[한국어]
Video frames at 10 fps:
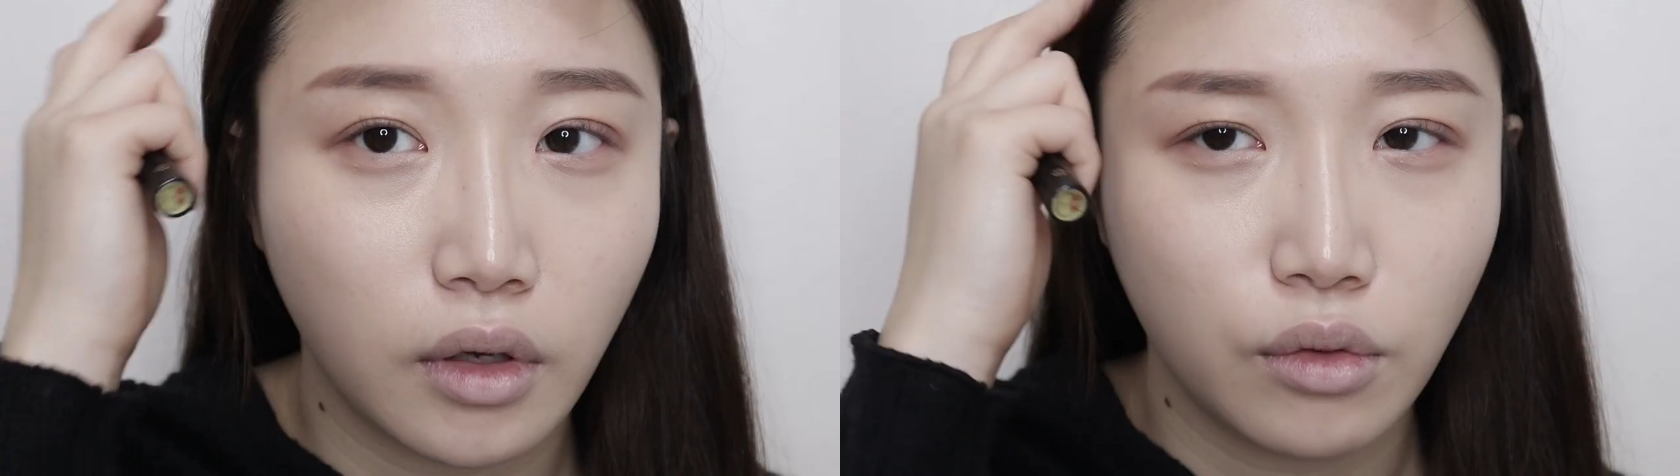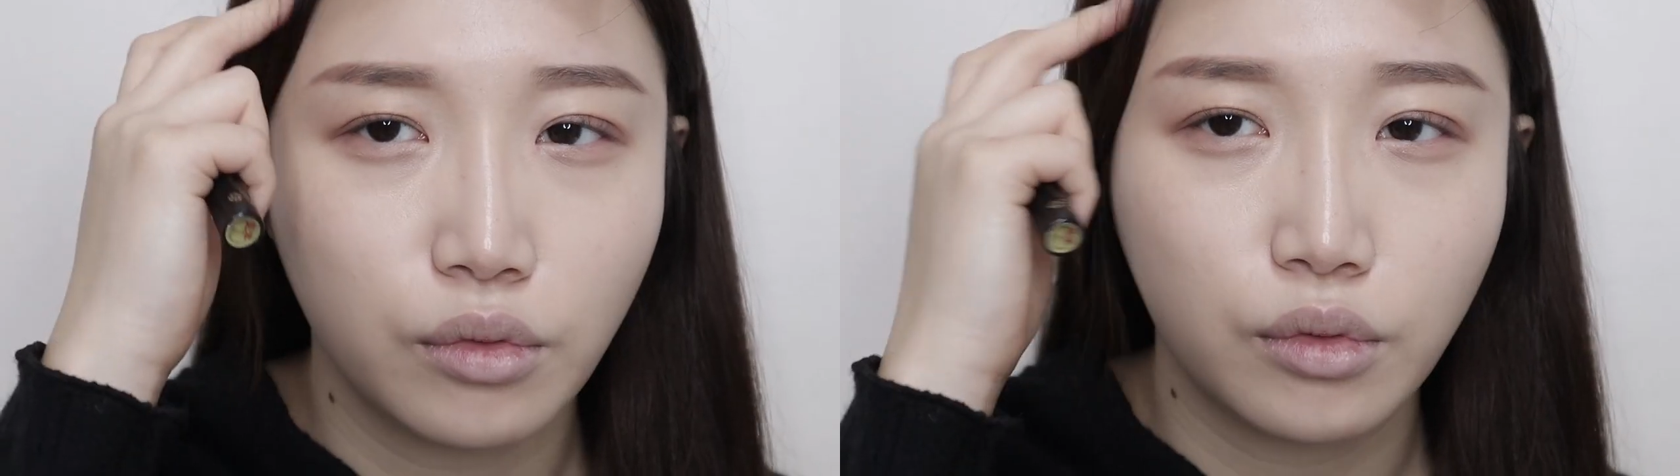
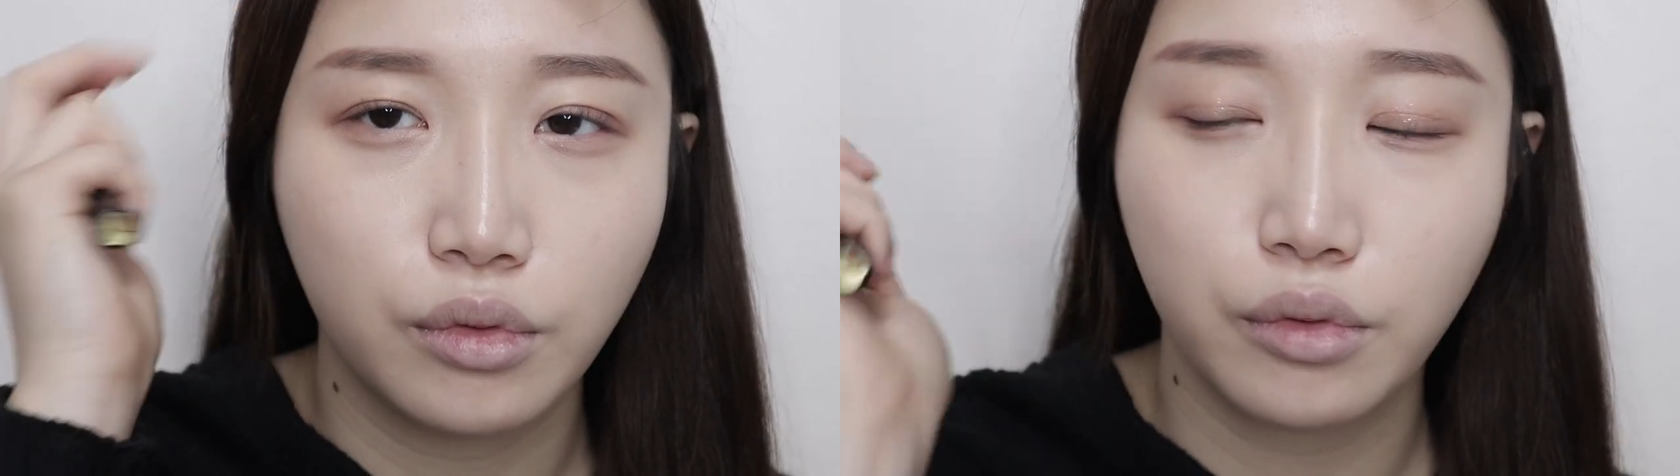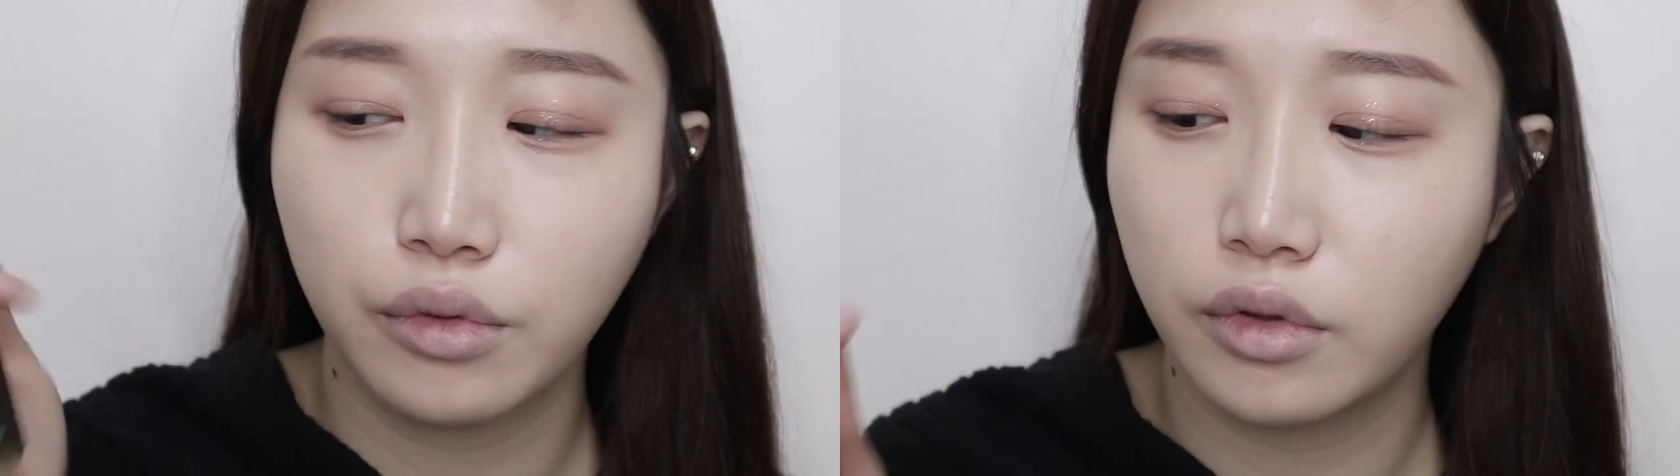하고
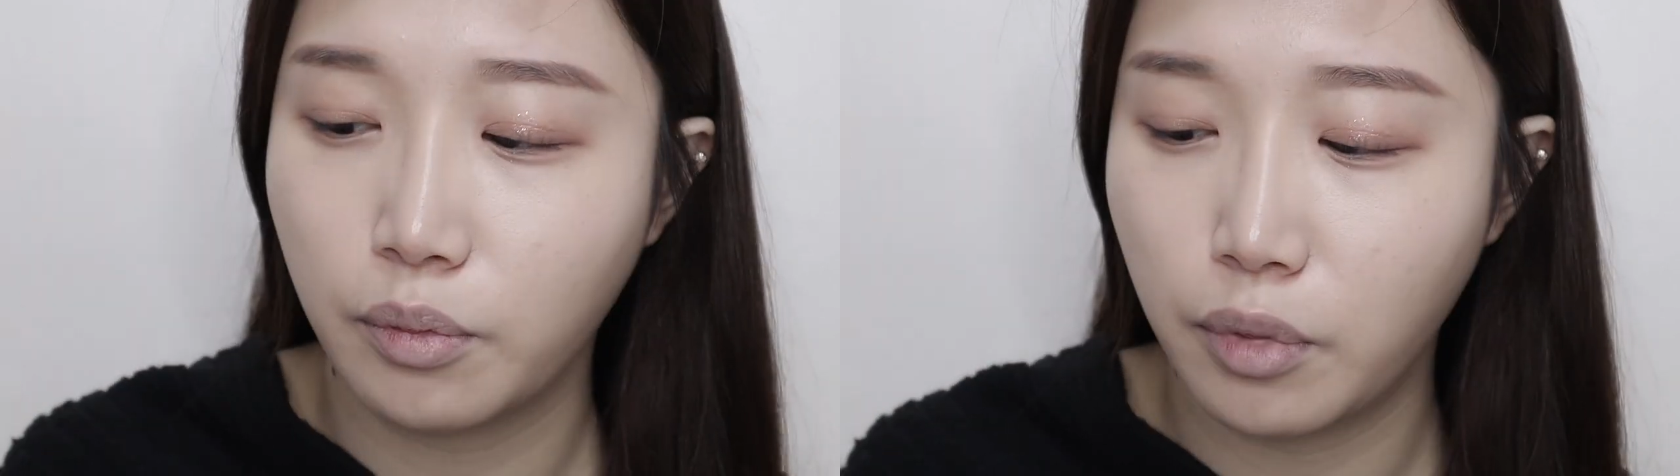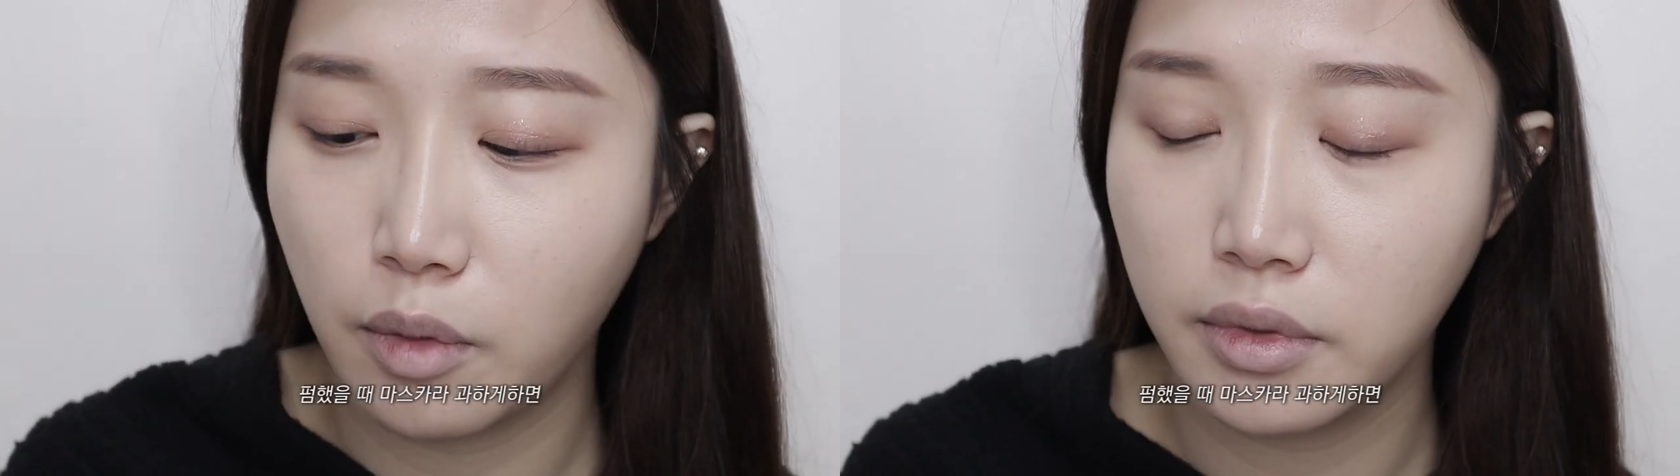
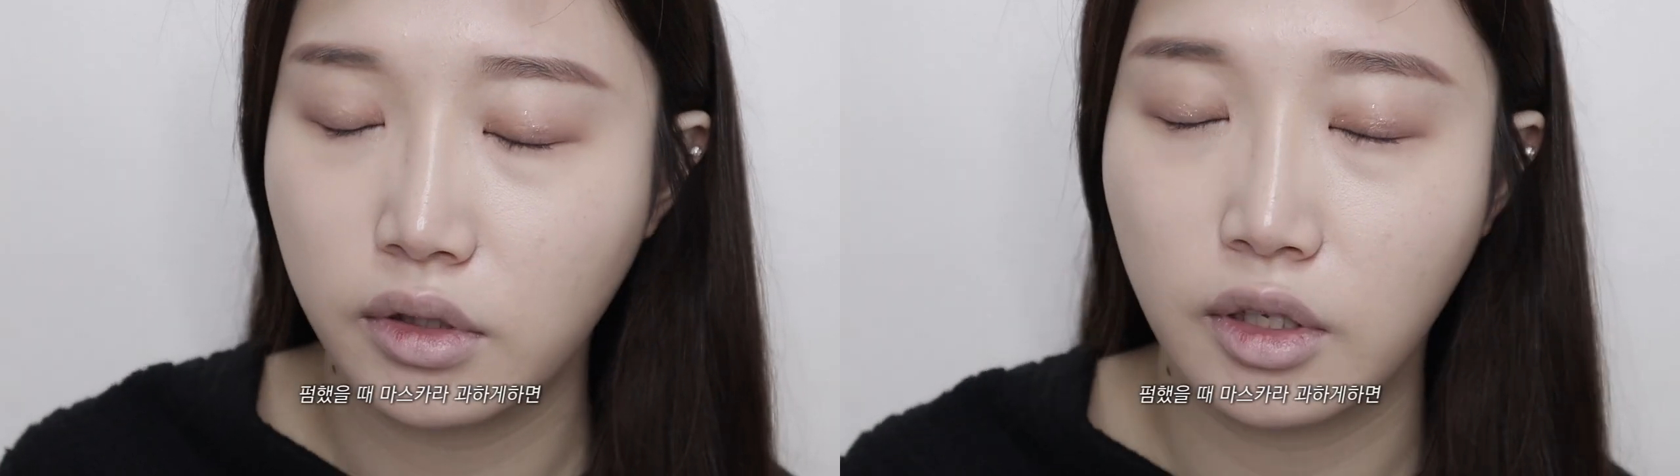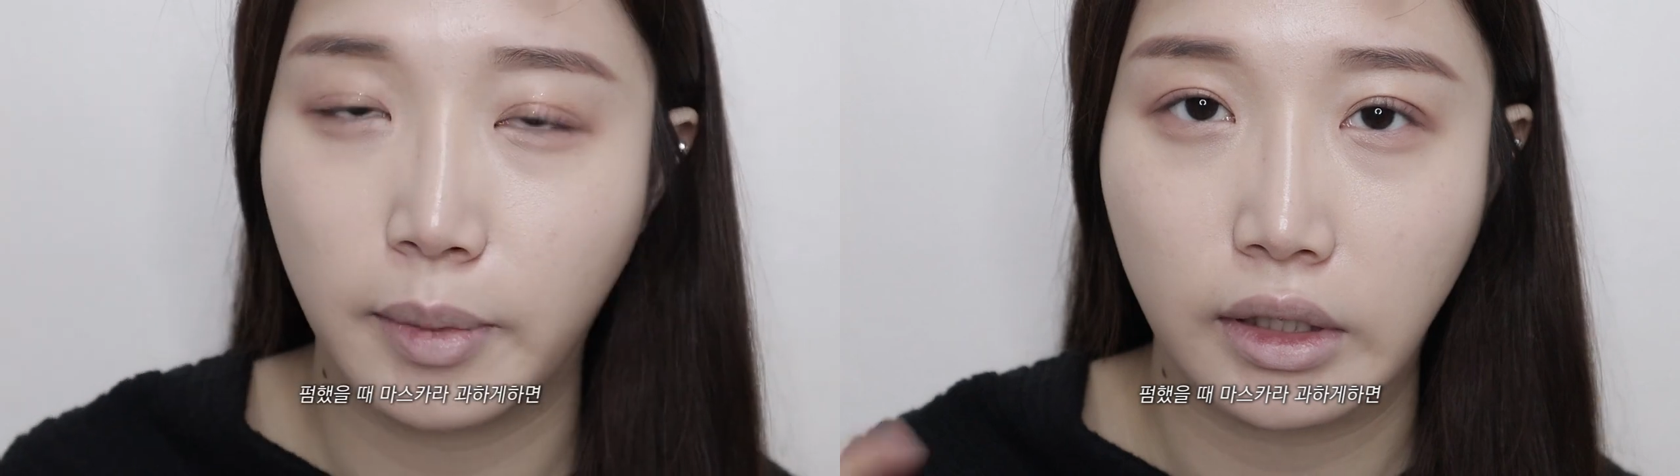속눈썹
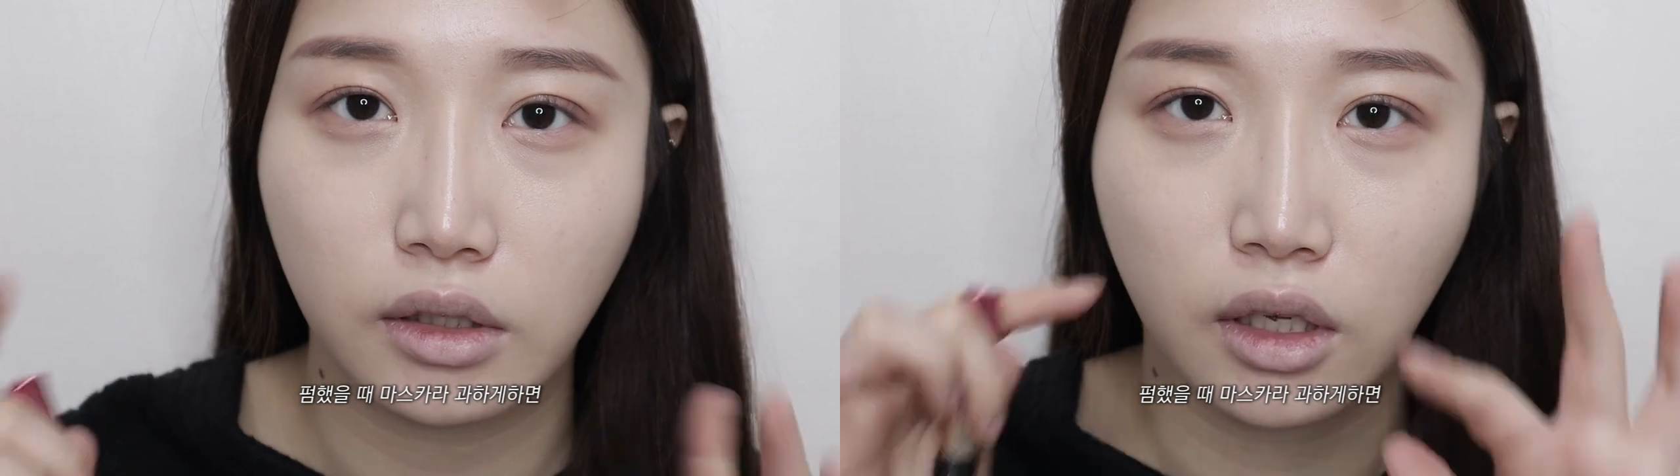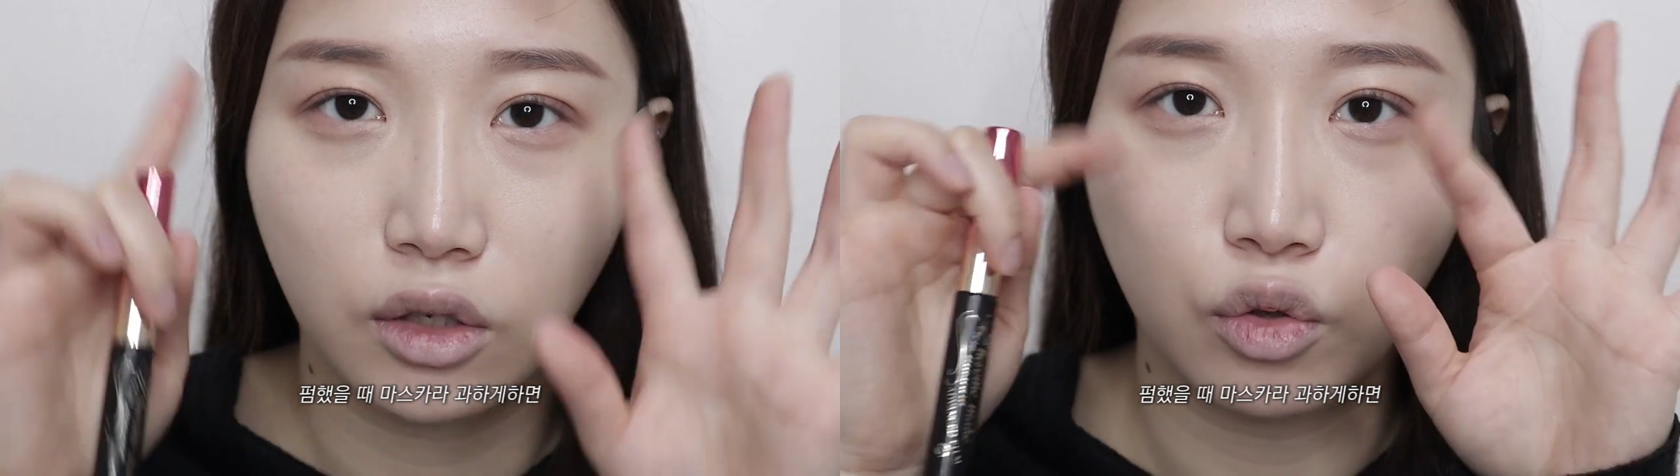펌했을 때
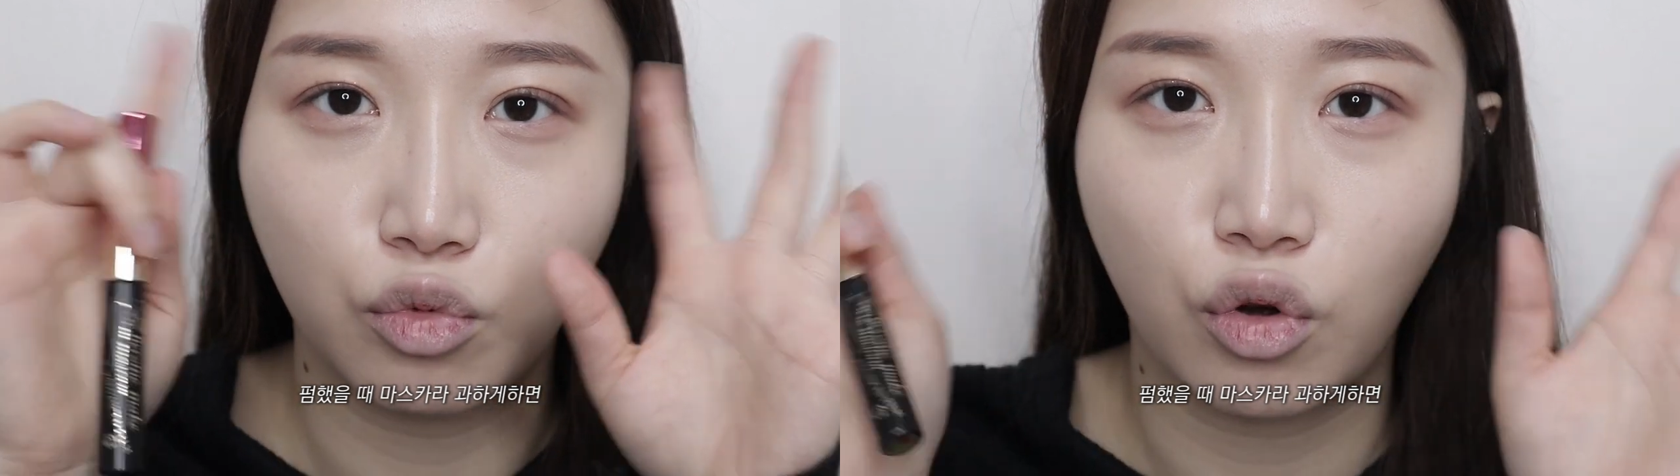마스카라 너무